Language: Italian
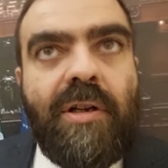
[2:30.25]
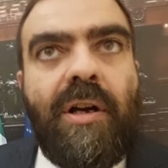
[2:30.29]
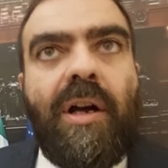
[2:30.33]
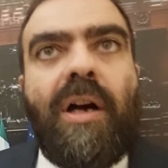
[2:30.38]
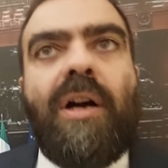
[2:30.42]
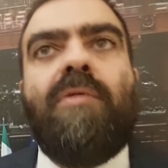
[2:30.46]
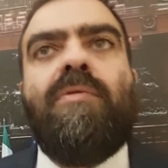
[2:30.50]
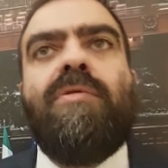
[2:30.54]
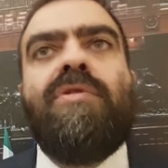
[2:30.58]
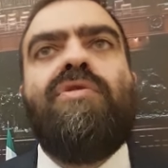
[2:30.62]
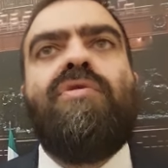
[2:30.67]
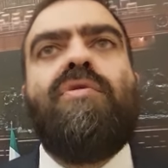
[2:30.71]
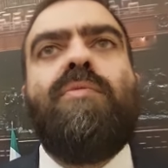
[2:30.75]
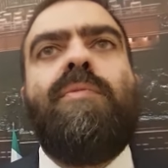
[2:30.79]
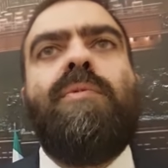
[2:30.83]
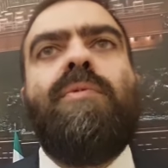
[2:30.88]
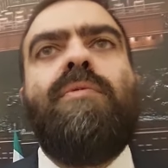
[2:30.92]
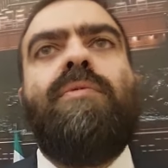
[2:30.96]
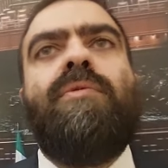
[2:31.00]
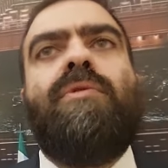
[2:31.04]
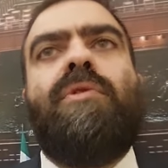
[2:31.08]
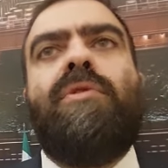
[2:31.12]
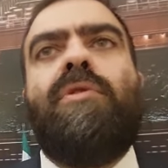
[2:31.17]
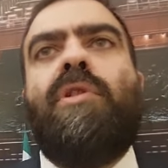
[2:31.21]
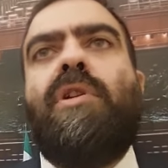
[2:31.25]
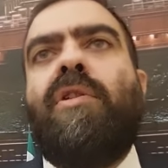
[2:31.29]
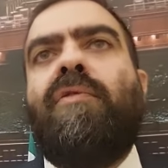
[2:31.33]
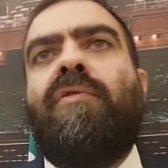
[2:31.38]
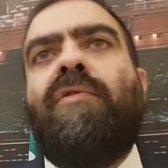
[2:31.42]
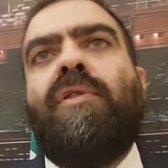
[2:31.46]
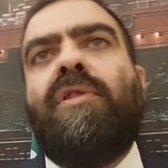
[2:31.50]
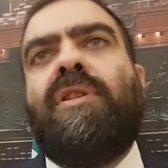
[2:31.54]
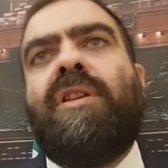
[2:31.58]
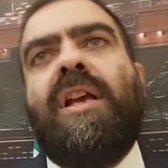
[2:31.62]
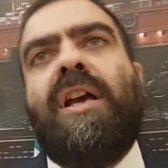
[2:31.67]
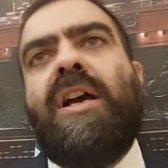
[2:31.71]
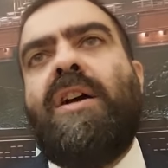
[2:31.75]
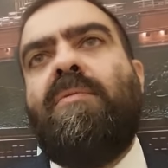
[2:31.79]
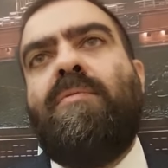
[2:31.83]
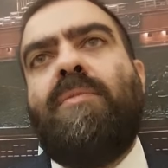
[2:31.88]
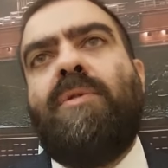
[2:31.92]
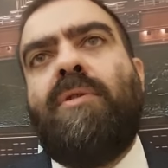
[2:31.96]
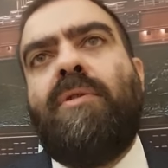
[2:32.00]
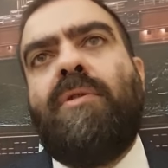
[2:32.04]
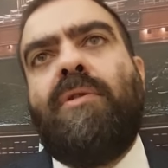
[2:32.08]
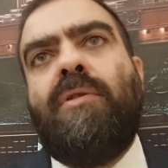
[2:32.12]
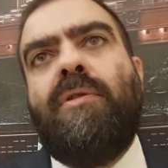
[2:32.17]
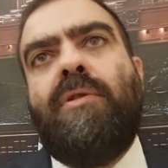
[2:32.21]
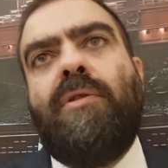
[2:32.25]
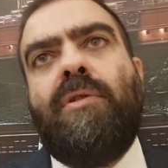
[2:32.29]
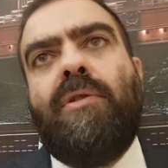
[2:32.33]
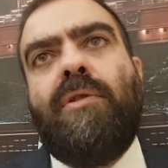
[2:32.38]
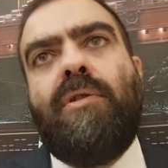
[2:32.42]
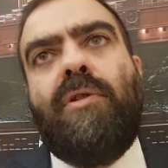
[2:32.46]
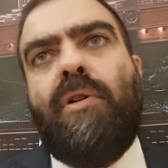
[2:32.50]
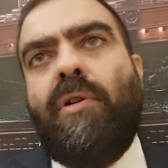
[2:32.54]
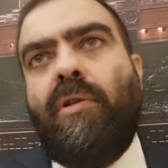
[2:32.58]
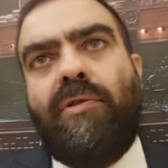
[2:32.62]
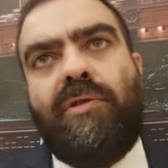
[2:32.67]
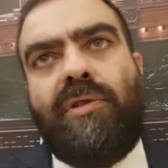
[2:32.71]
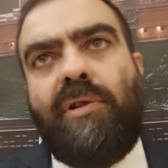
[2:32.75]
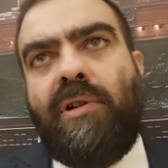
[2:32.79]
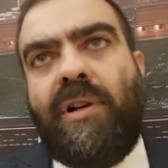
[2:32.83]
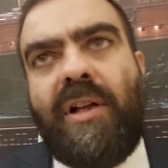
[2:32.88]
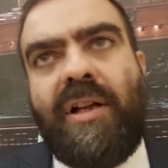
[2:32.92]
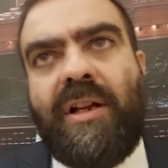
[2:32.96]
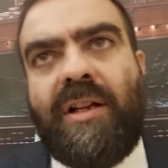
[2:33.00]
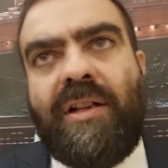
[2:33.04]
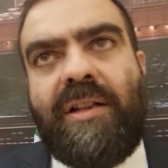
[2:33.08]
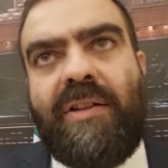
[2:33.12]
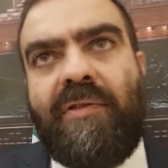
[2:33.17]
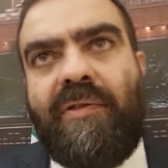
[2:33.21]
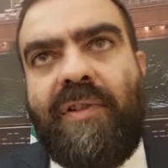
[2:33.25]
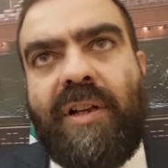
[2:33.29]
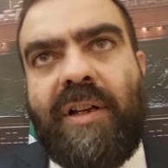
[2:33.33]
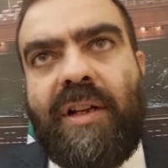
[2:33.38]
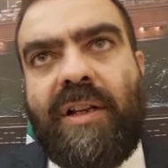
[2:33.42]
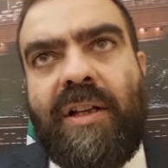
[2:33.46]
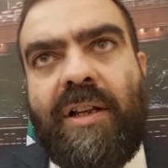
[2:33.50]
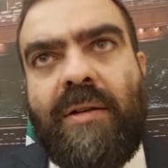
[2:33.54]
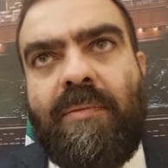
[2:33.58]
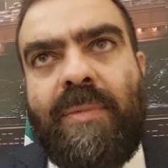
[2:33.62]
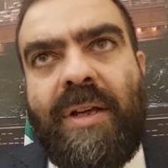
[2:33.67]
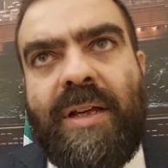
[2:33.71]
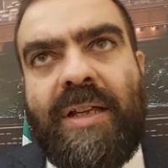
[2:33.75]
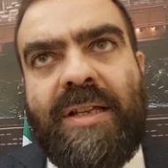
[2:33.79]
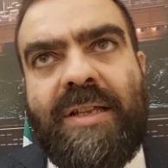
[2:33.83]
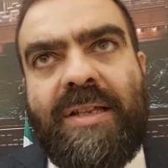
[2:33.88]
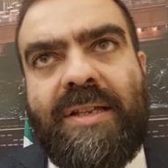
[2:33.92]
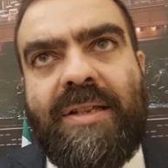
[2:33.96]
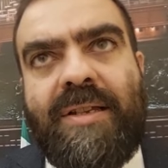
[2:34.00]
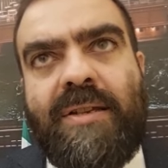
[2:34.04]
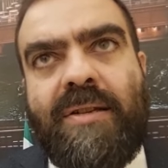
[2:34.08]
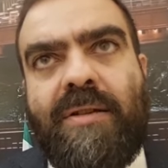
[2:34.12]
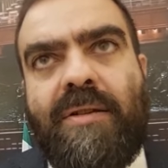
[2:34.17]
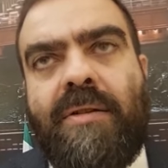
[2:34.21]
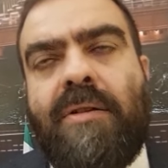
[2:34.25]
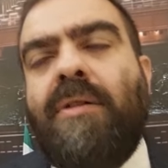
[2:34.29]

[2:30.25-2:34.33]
A questo punto noi votiamo contro la ratifica del MES,